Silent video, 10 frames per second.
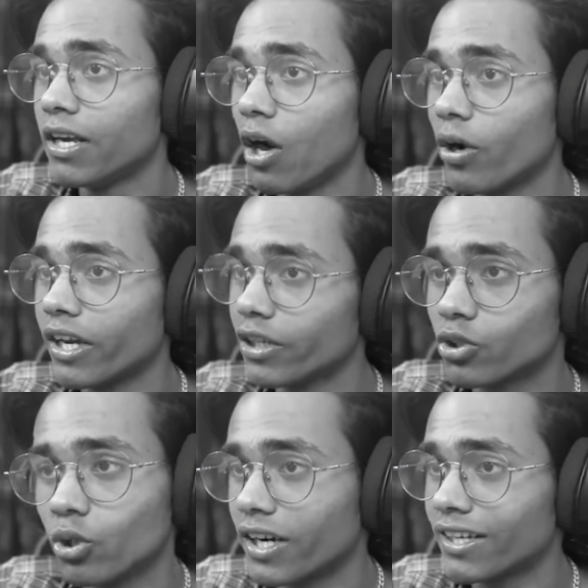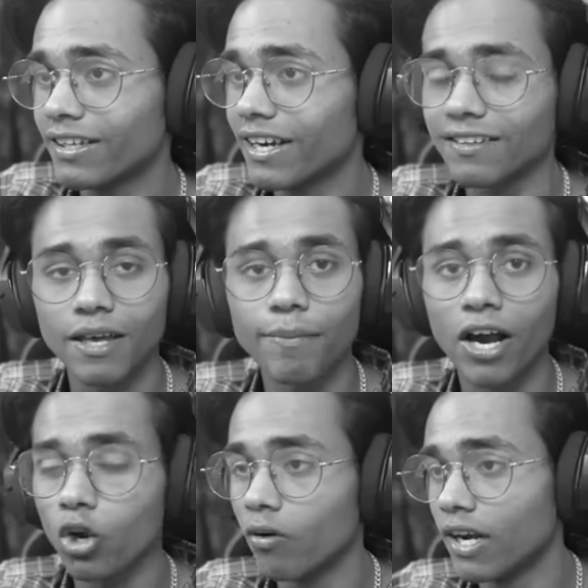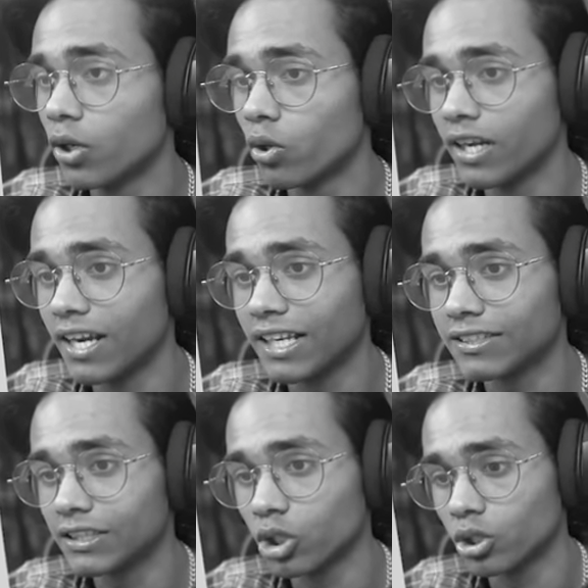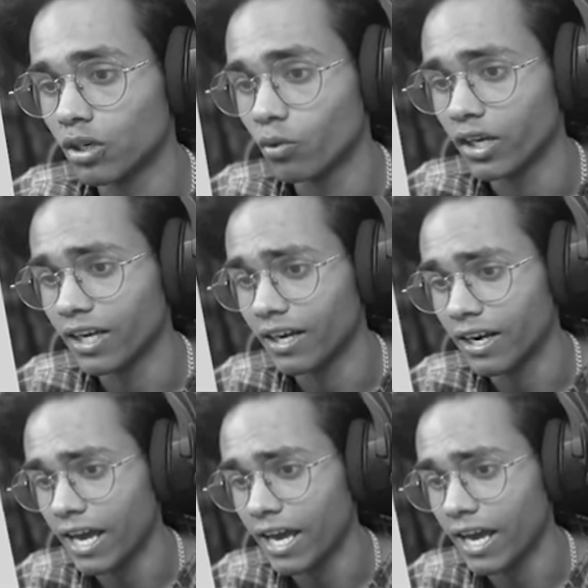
बेला हो गए जो हरकते करते हैं पागलों वाली उड़ने लग जाते हैं इधर उधर वही कर रहा